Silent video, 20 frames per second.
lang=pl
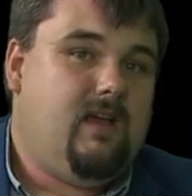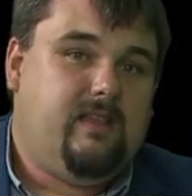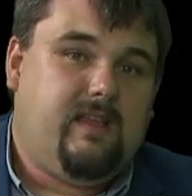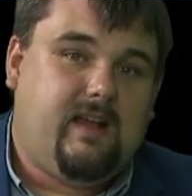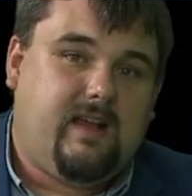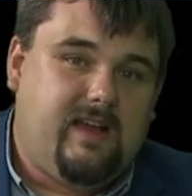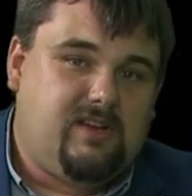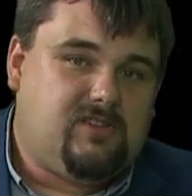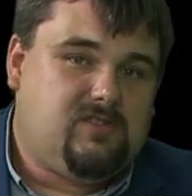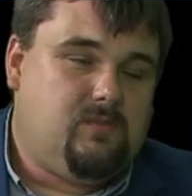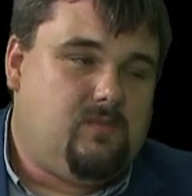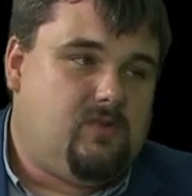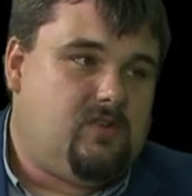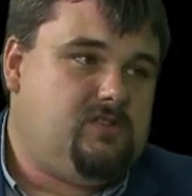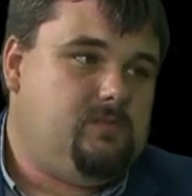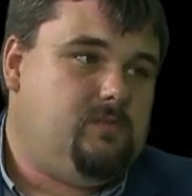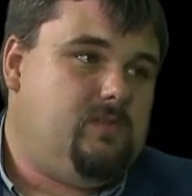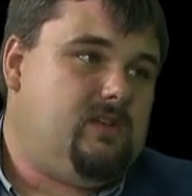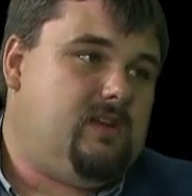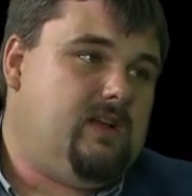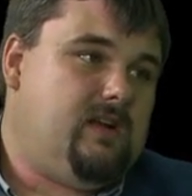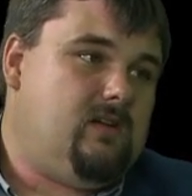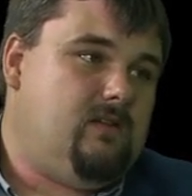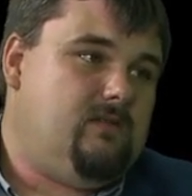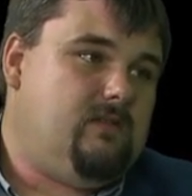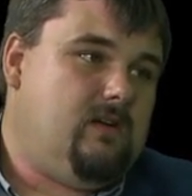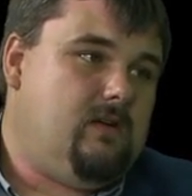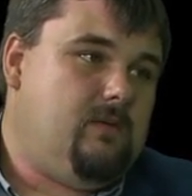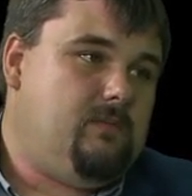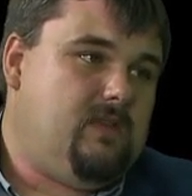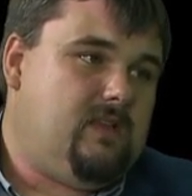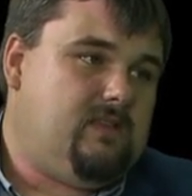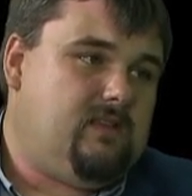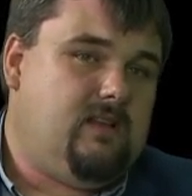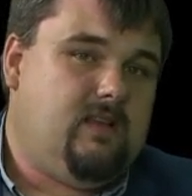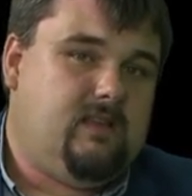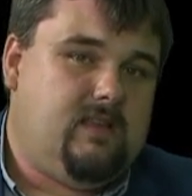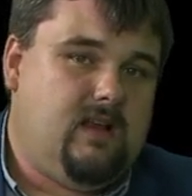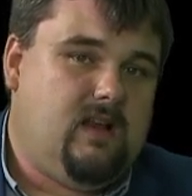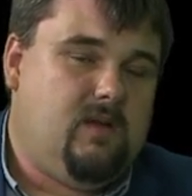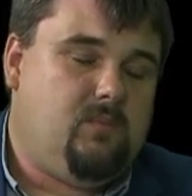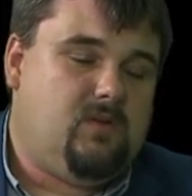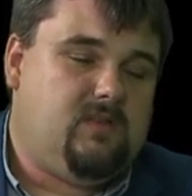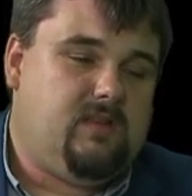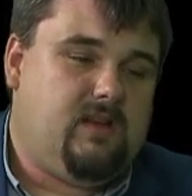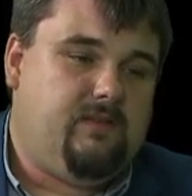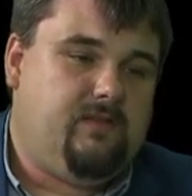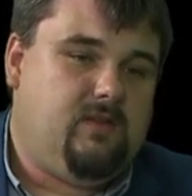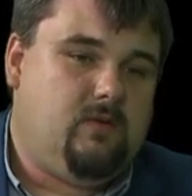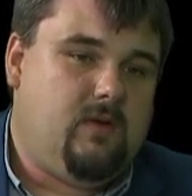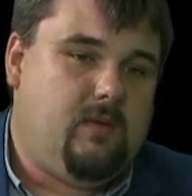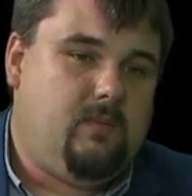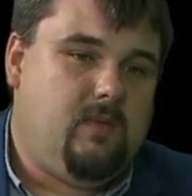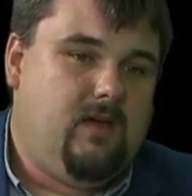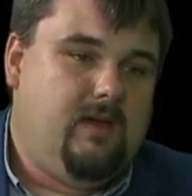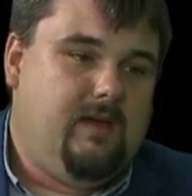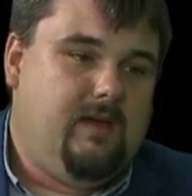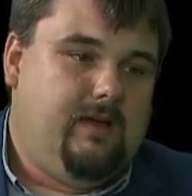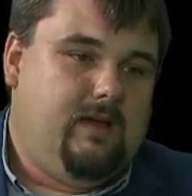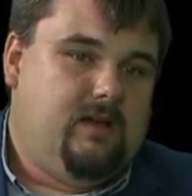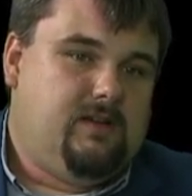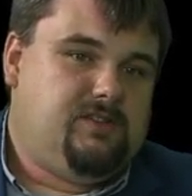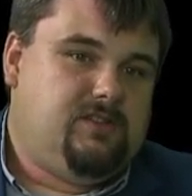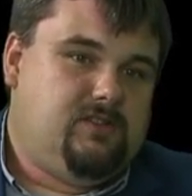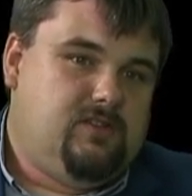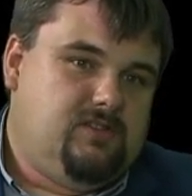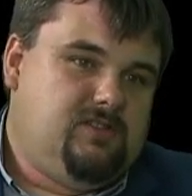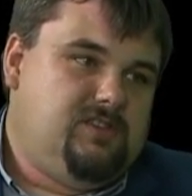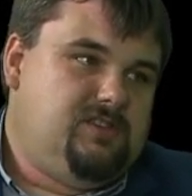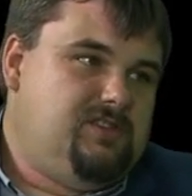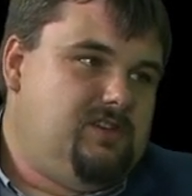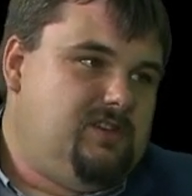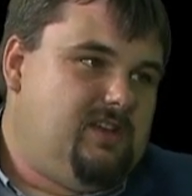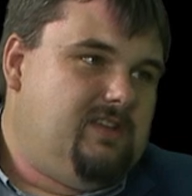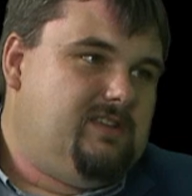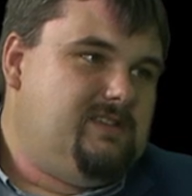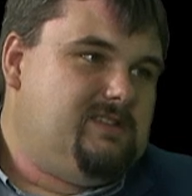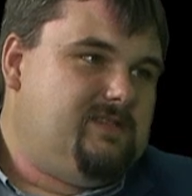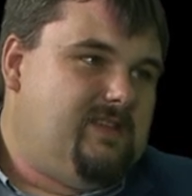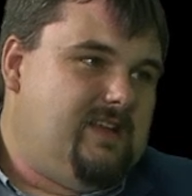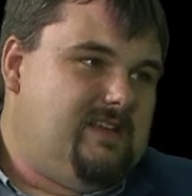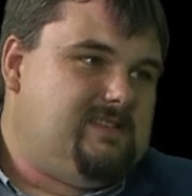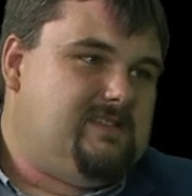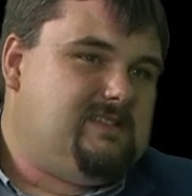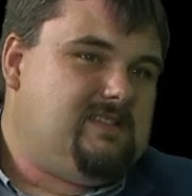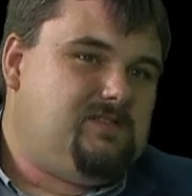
na każdą prośbę reagowałem na tyle, na ile potrafiłem, że to gdzieś się kiedyś zwraca.